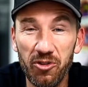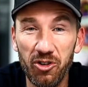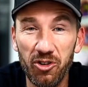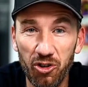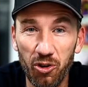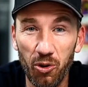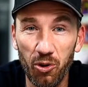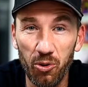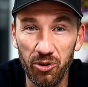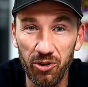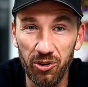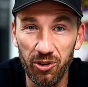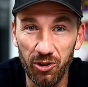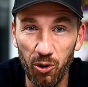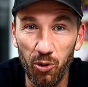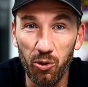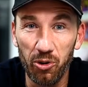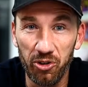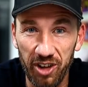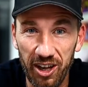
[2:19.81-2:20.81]
Meter gro
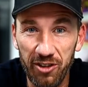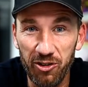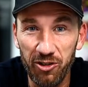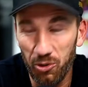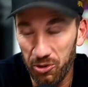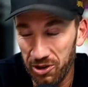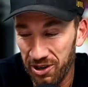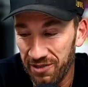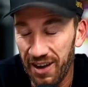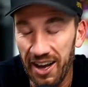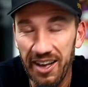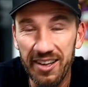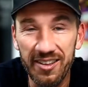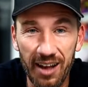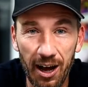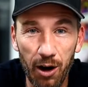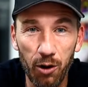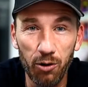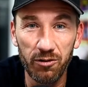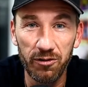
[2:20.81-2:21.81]
groß ist und eine
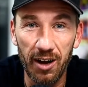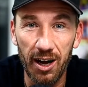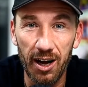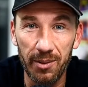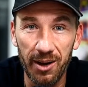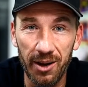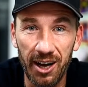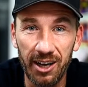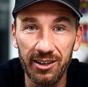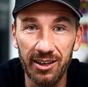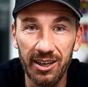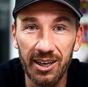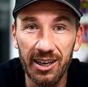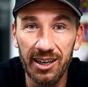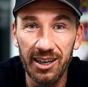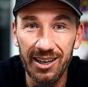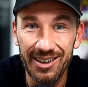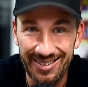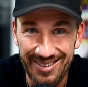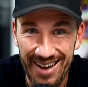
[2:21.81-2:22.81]
weiße Hautfarbe hat,
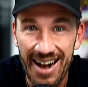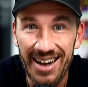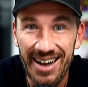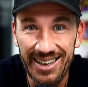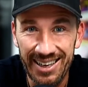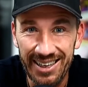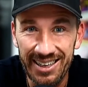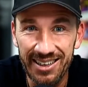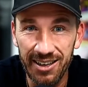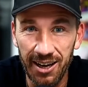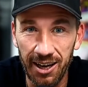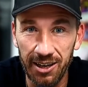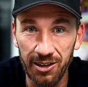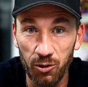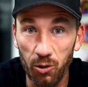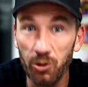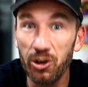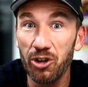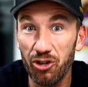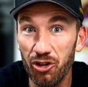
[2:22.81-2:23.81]
ein Dunking
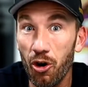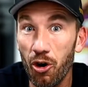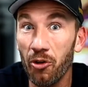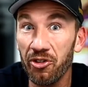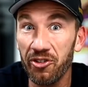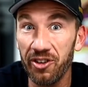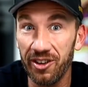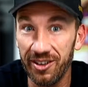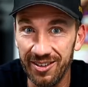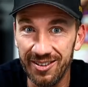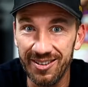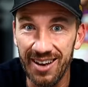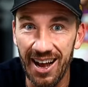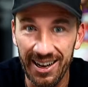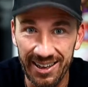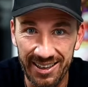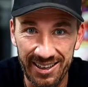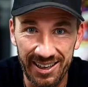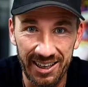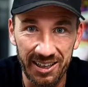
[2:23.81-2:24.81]
kann. Und ich konnte ein
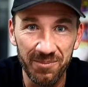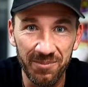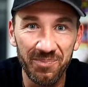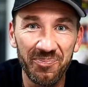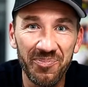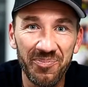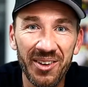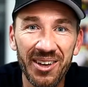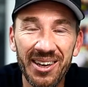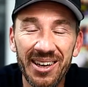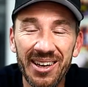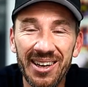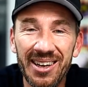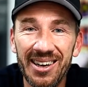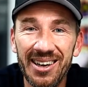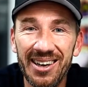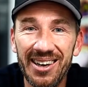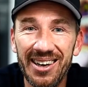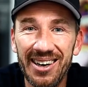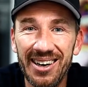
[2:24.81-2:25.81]
Dunking.
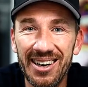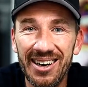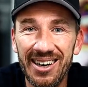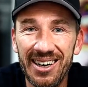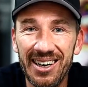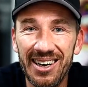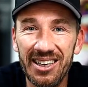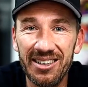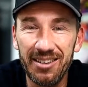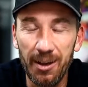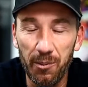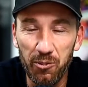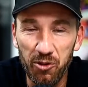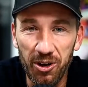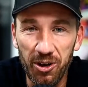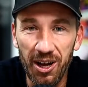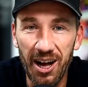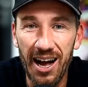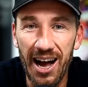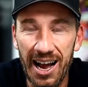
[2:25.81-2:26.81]
Äh, ich habe
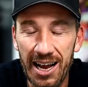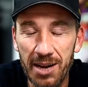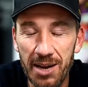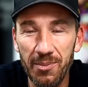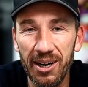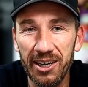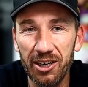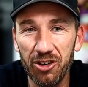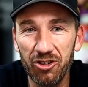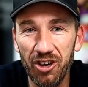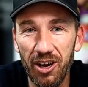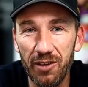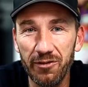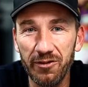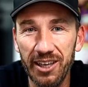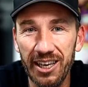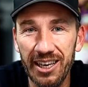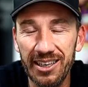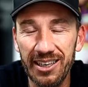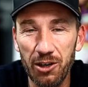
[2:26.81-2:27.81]
sogar einmal
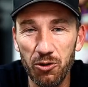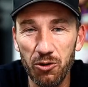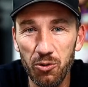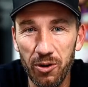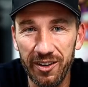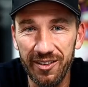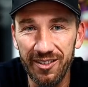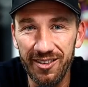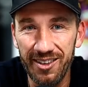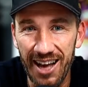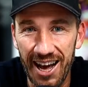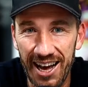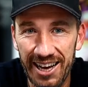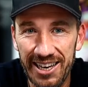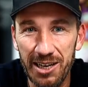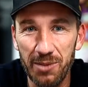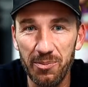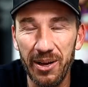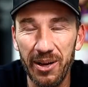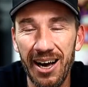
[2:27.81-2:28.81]
geschafft, gegen den USC
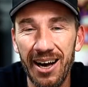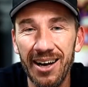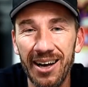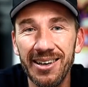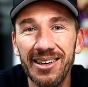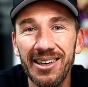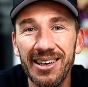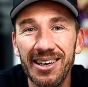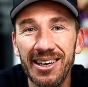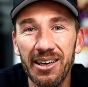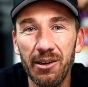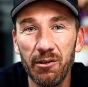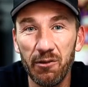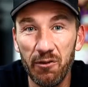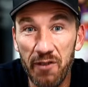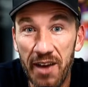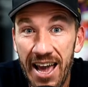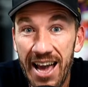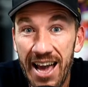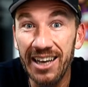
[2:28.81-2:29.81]
Heidelberg
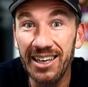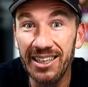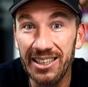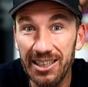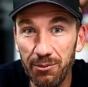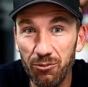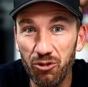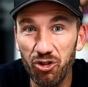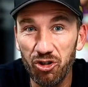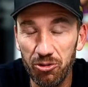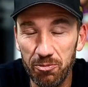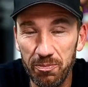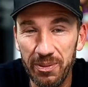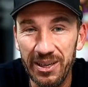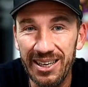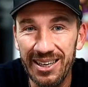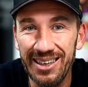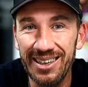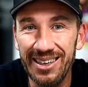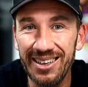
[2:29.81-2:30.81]
während dem
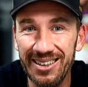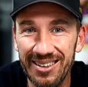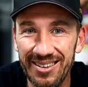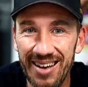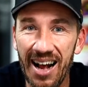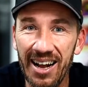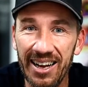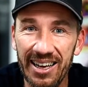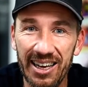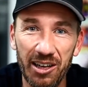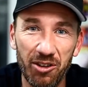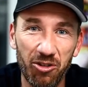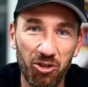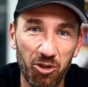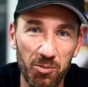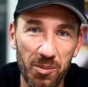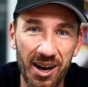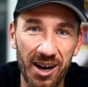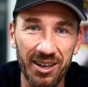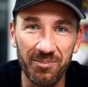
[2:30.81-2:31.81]
Spiel ein Dunking
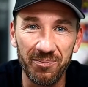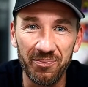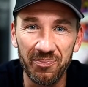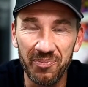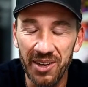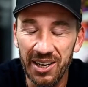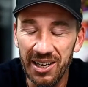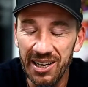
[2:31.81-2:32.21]
zu machen.